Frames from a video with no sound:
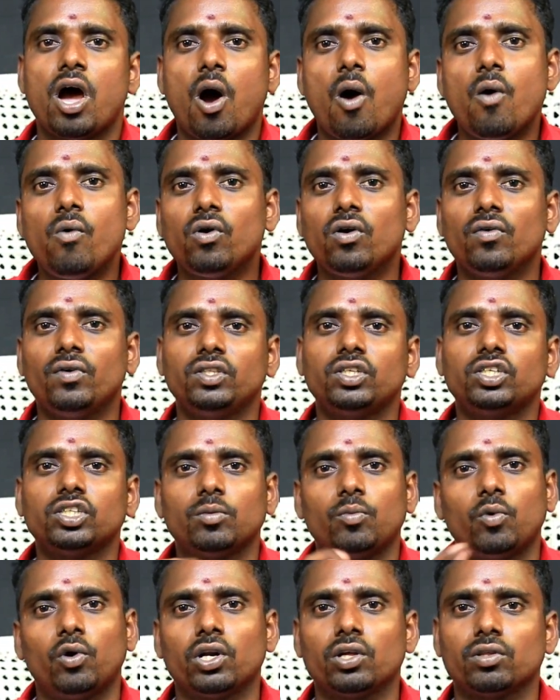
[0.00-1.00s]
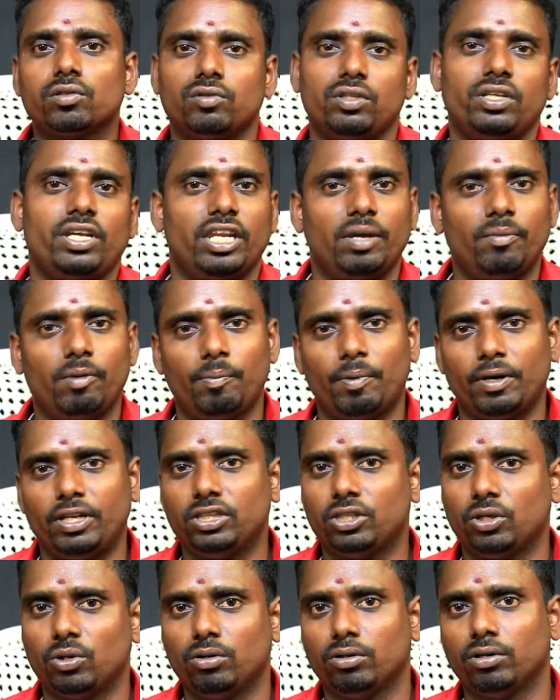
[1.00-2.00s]
அவங்க வந்து அந்த போனஸ் வந்து எனேபிள் பண்ணி
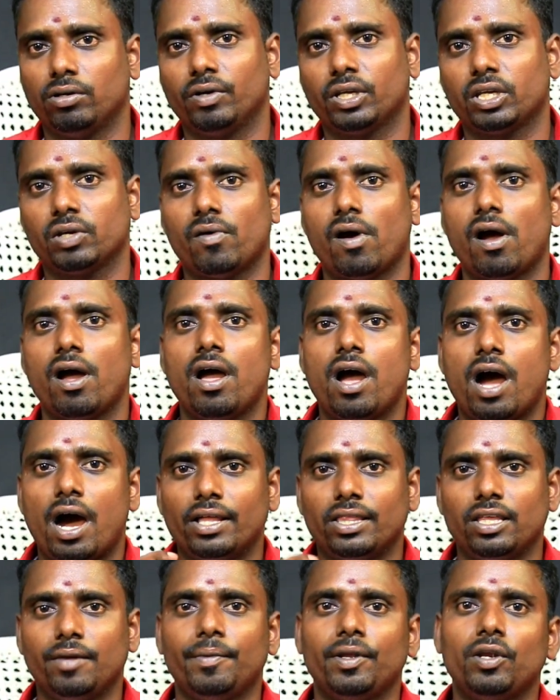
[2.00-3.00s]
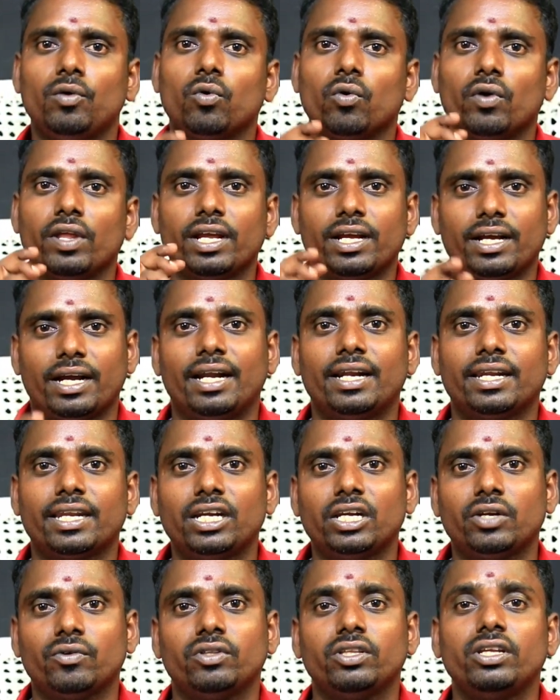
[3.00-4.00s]
தருவாங்க ஓகேவா அதேமாதிரி உங்களுடைய
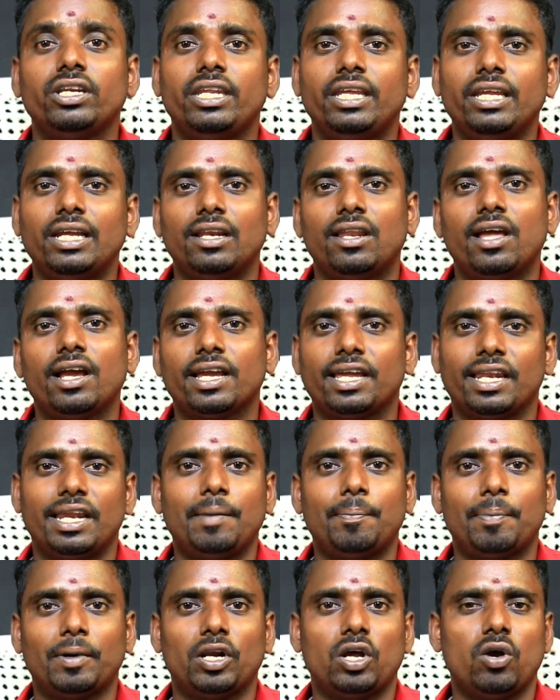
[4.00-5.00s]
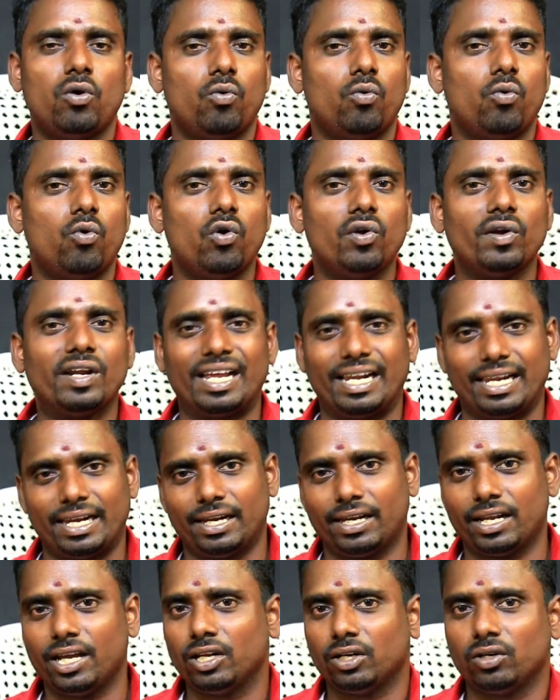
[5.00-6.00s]
கண்டென்ட் வந்து நீங்களாக கிரியேட் பண்ண ஓன்
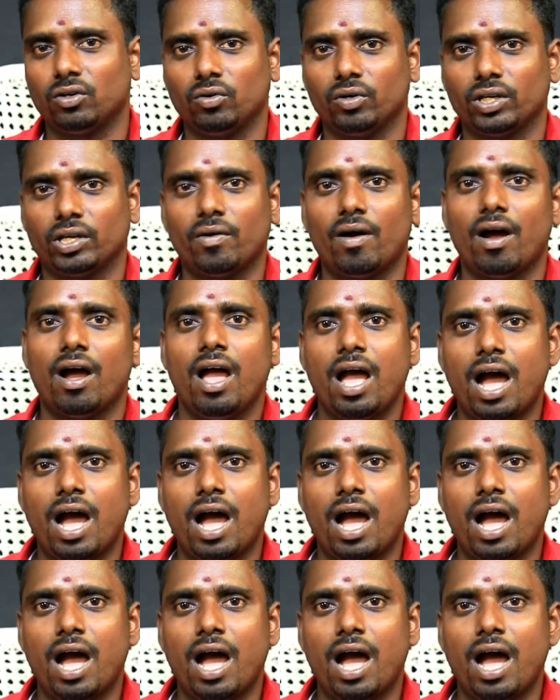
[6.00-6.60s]
கண்டென்ட்டாக இருக்கணும் ஓகேவா